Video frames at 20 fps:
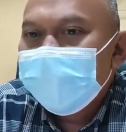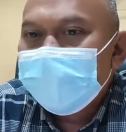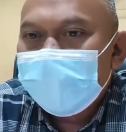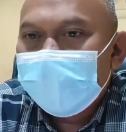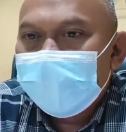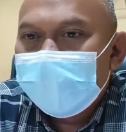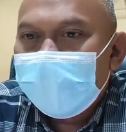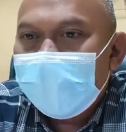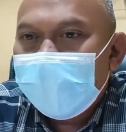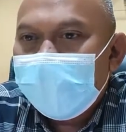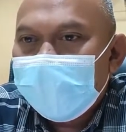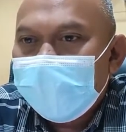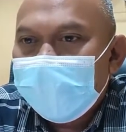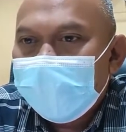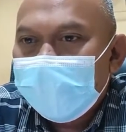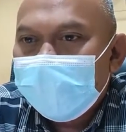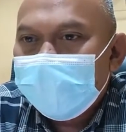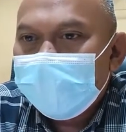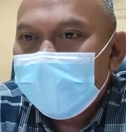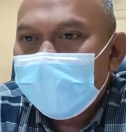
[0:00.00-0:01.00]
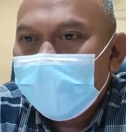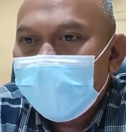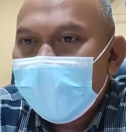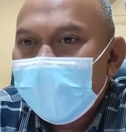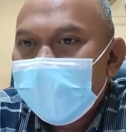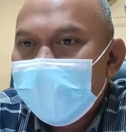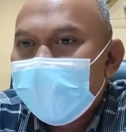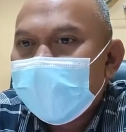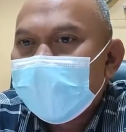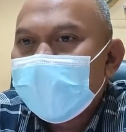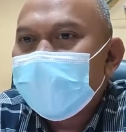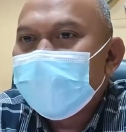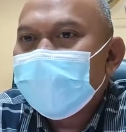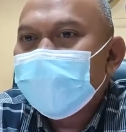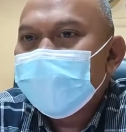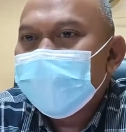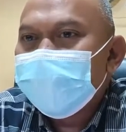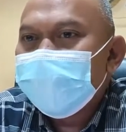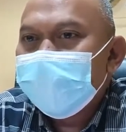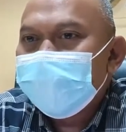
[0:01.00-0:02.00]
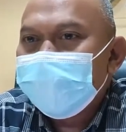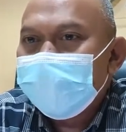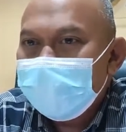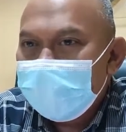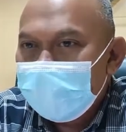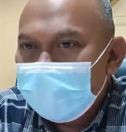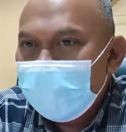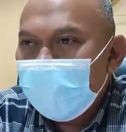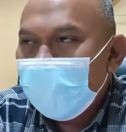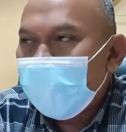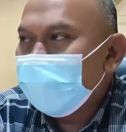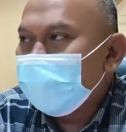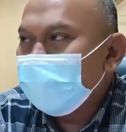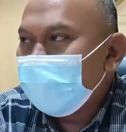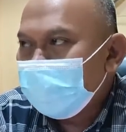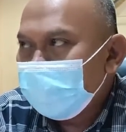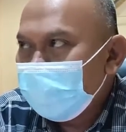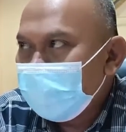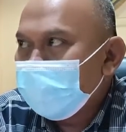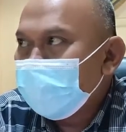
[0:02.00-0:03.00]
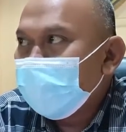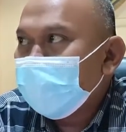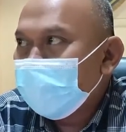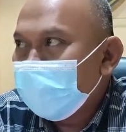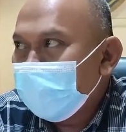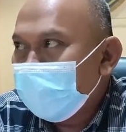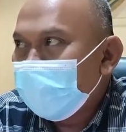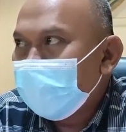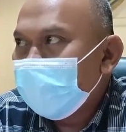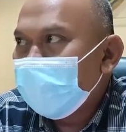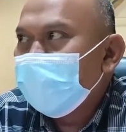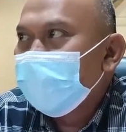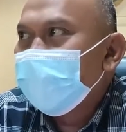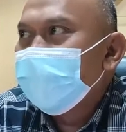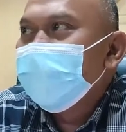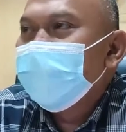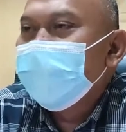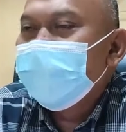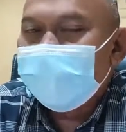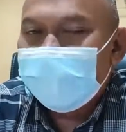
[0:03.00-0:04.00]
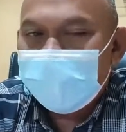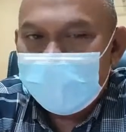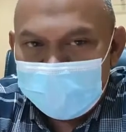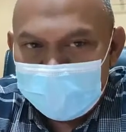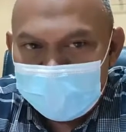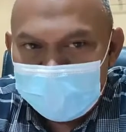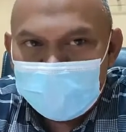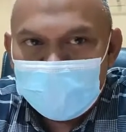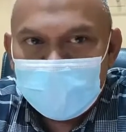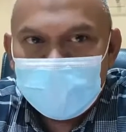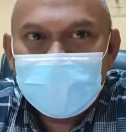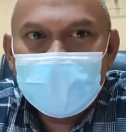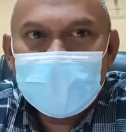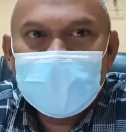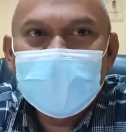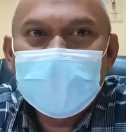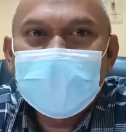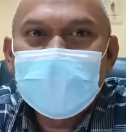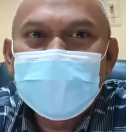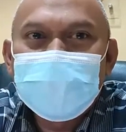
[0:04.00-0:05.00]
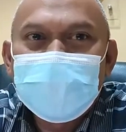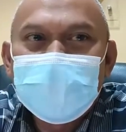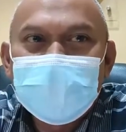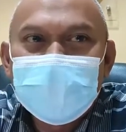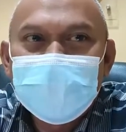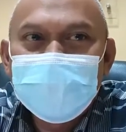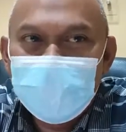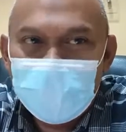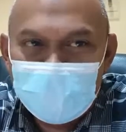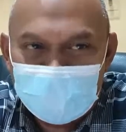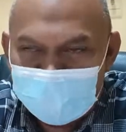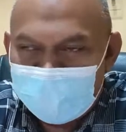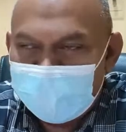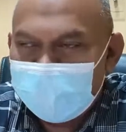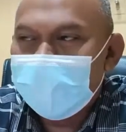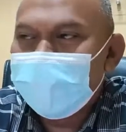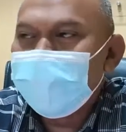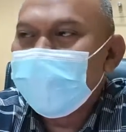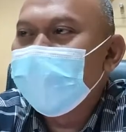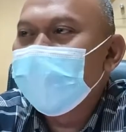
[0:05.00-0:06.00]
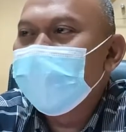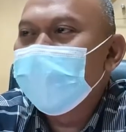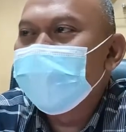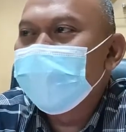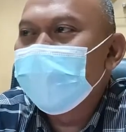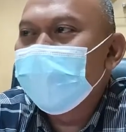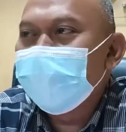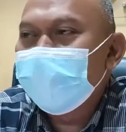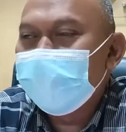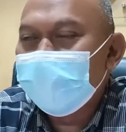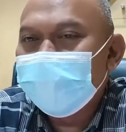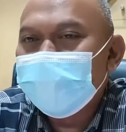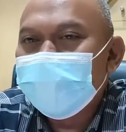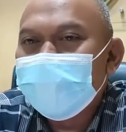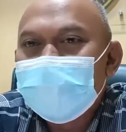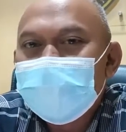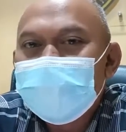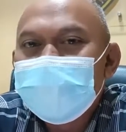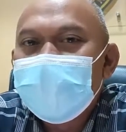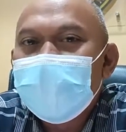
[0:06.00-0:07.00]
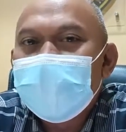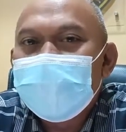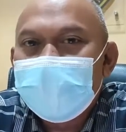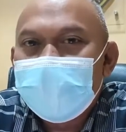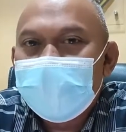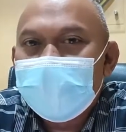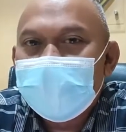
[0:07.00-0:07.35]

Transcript: beran, mengandalkan kunci yang memang bawaan pabrik motor kalau memang perlu pakai tambahin gembok kita tambahin gembok ya, untuk lebih aman